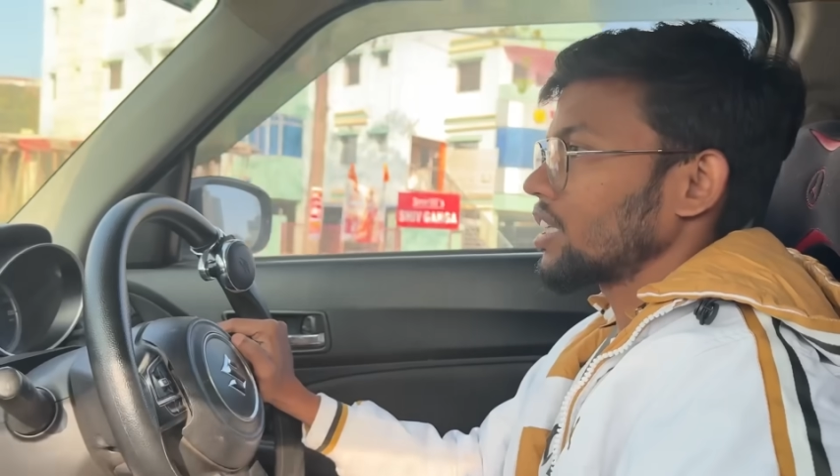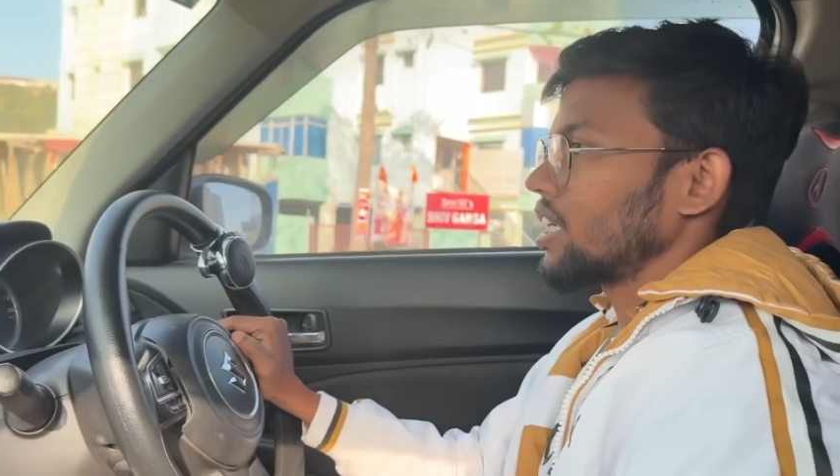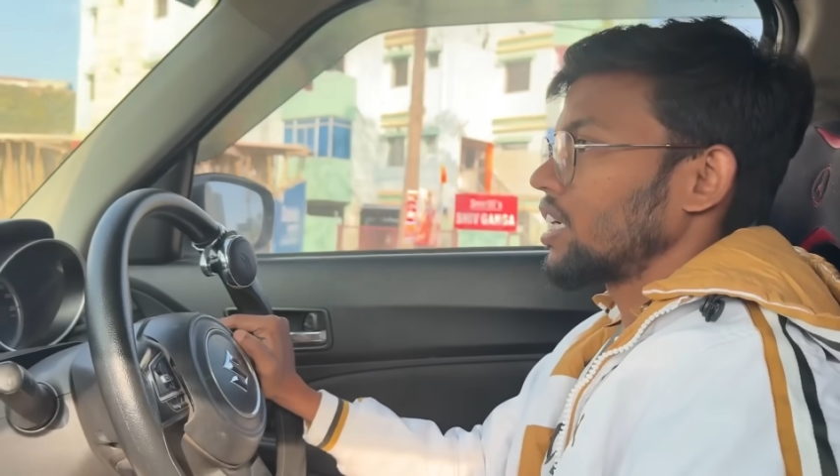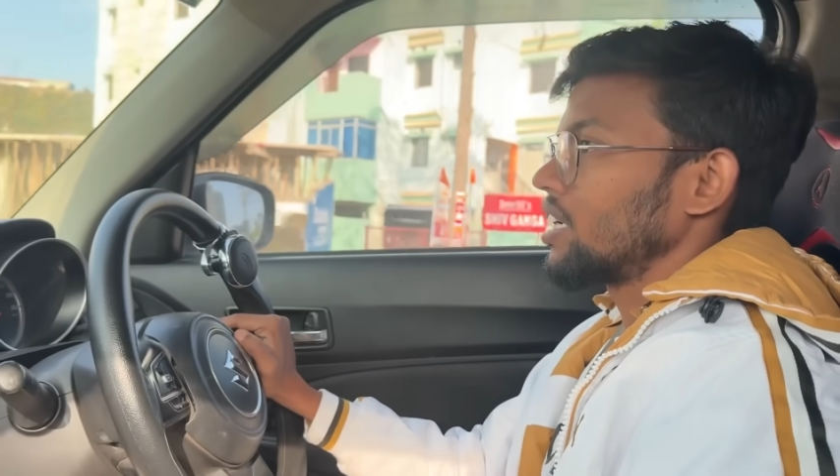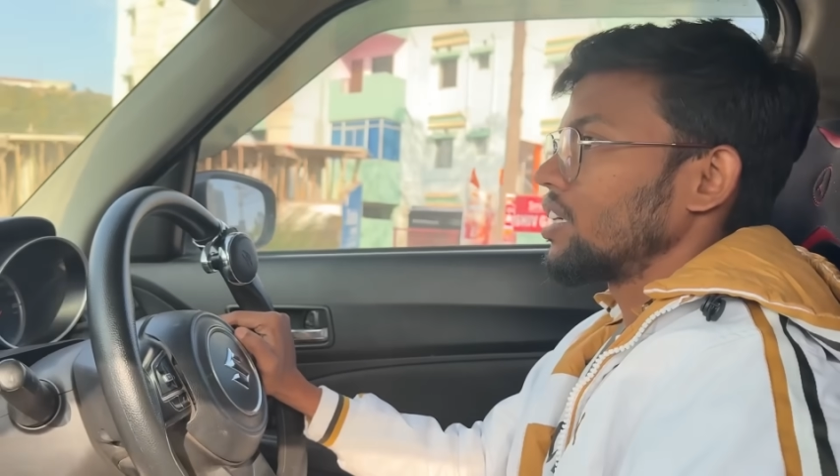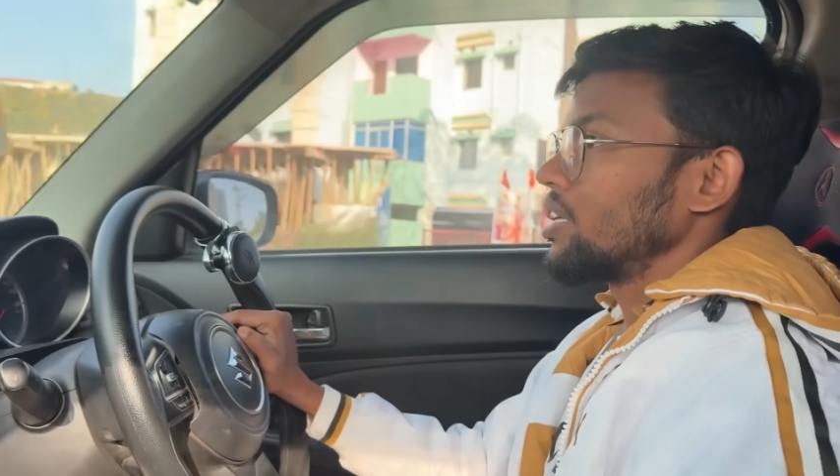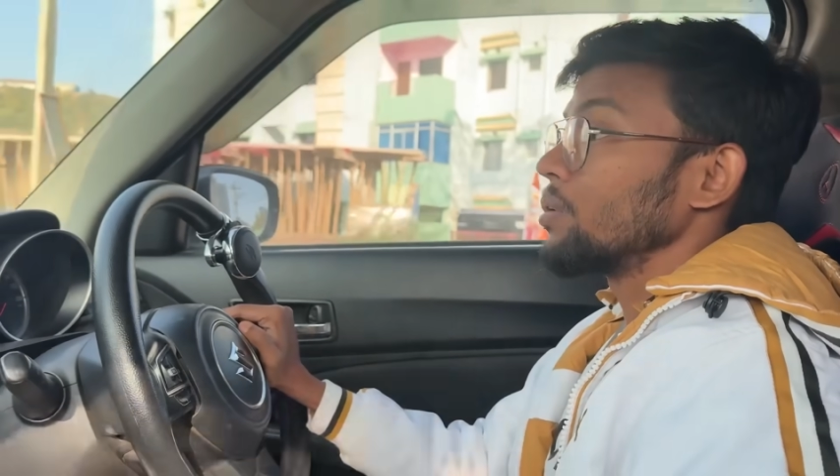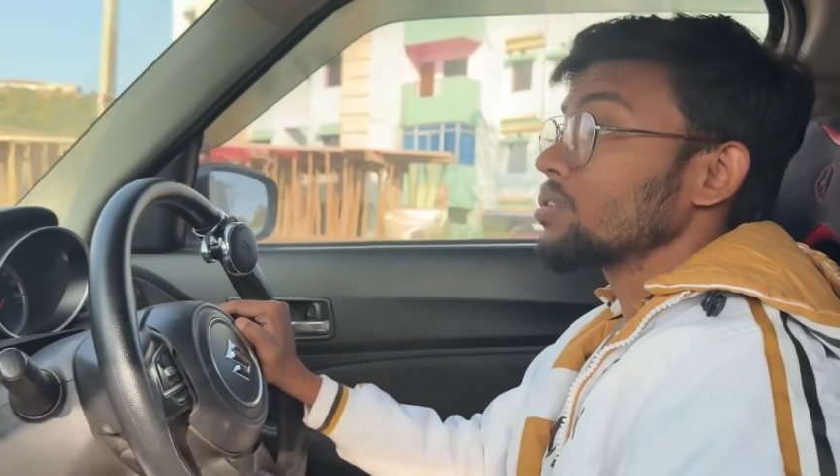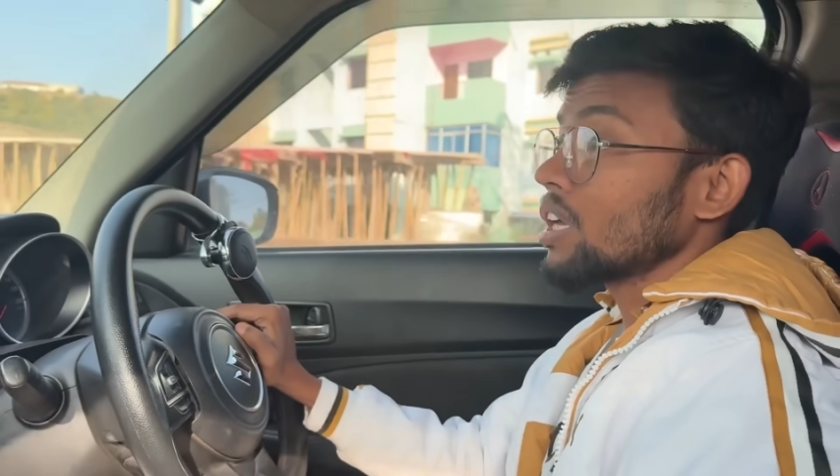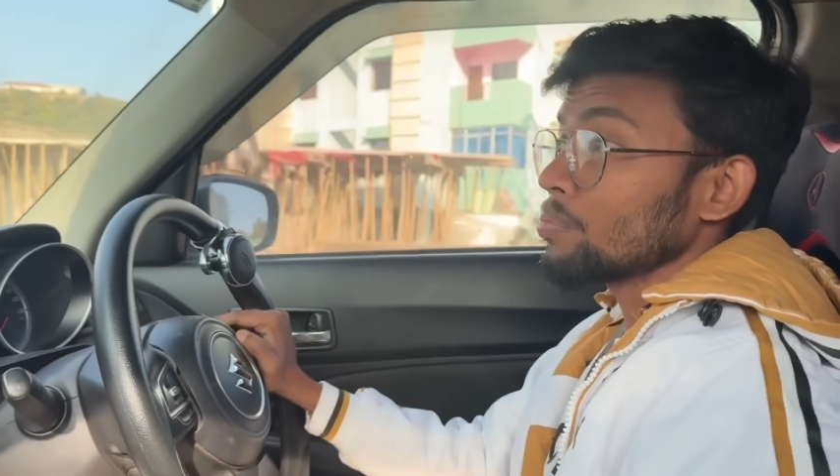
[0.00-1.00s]
था
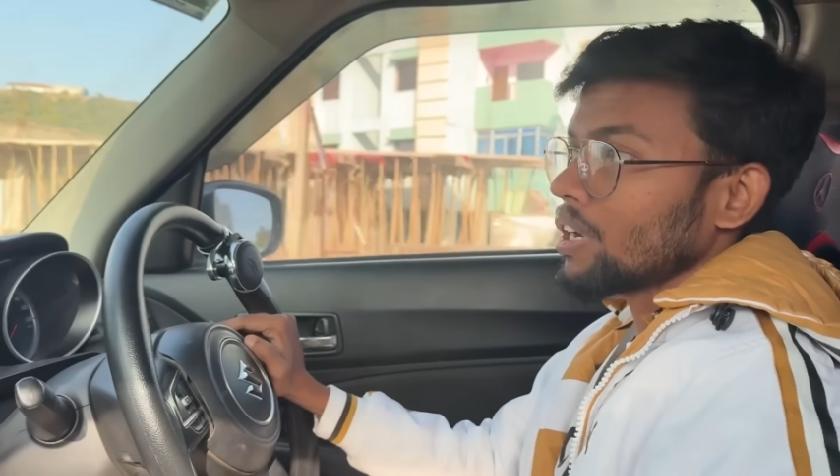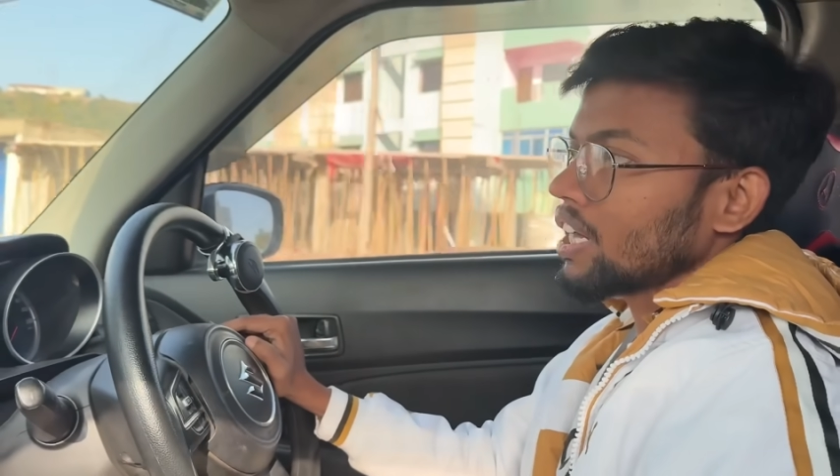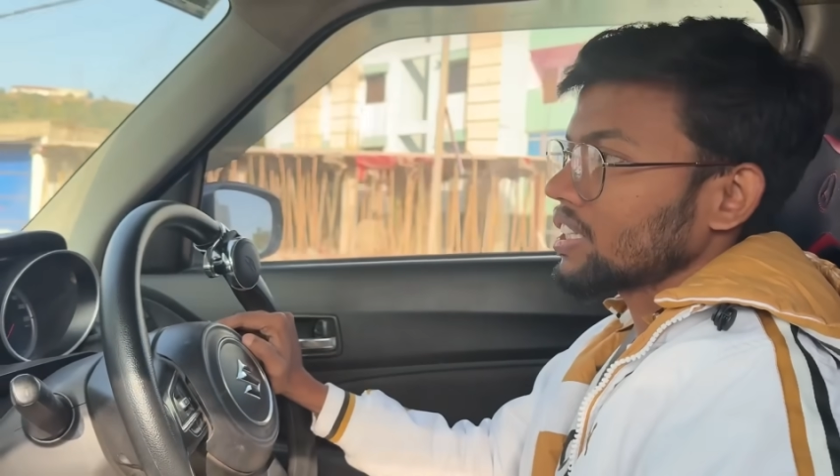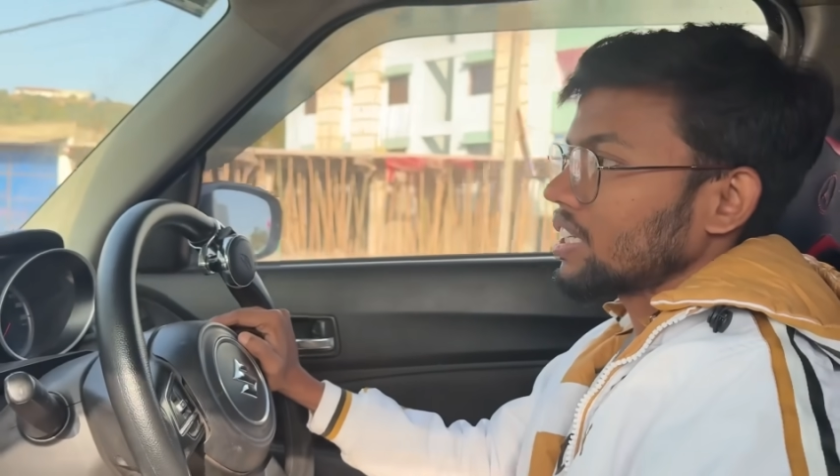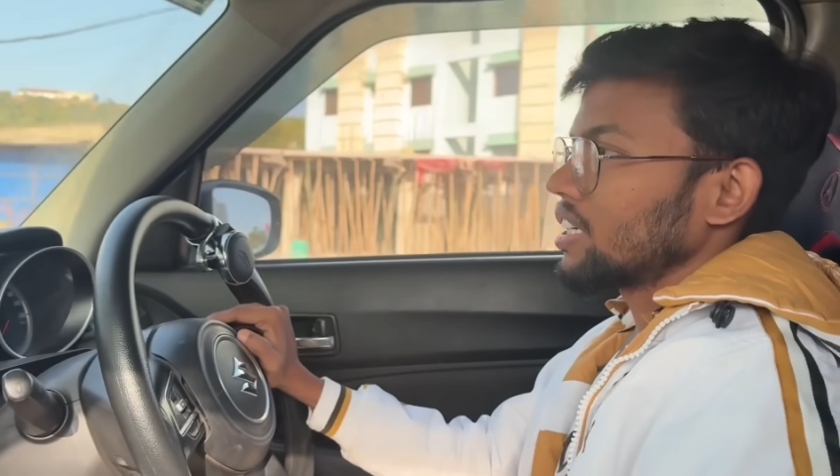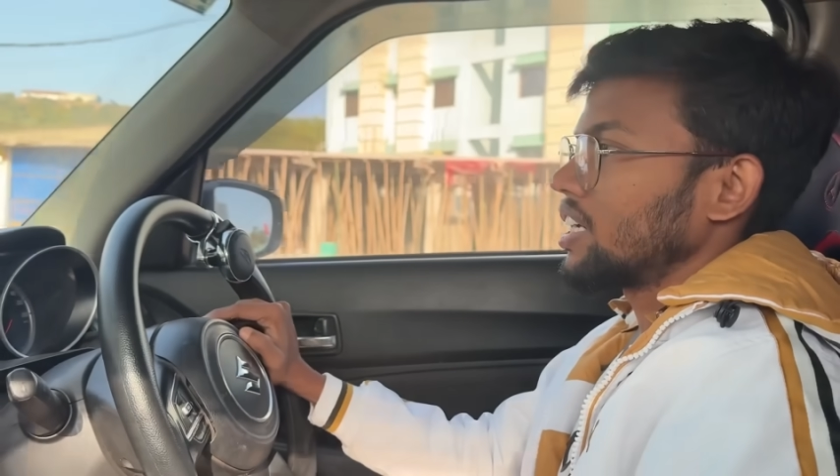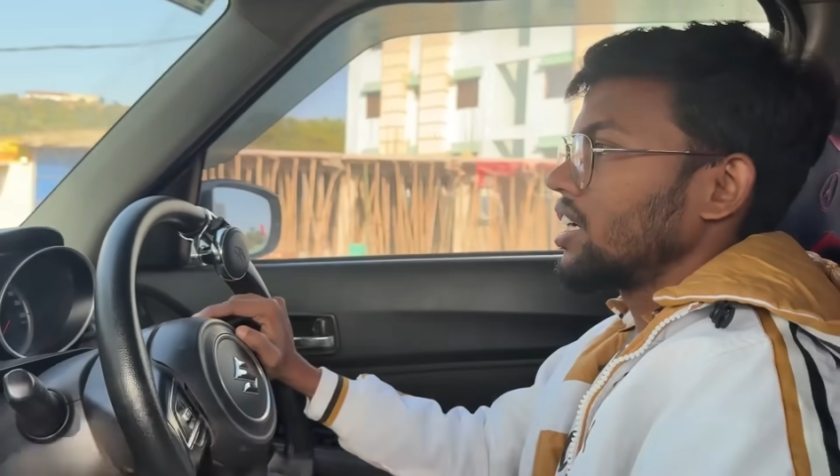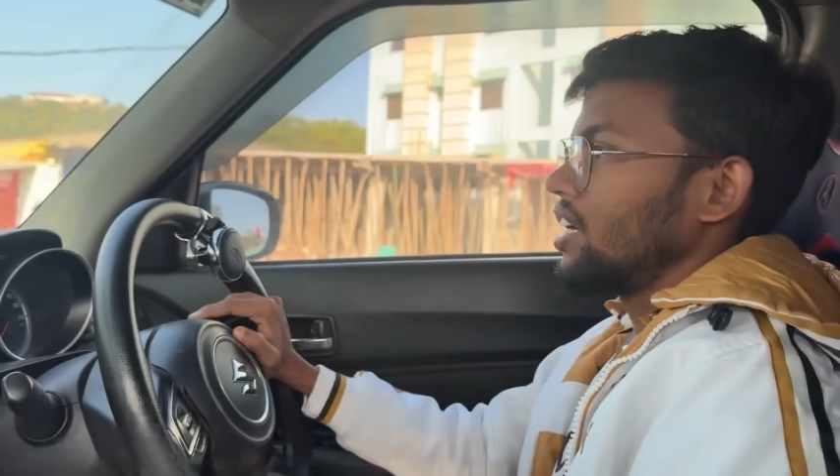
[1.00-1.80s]
ट्यूशन पढ़ाता था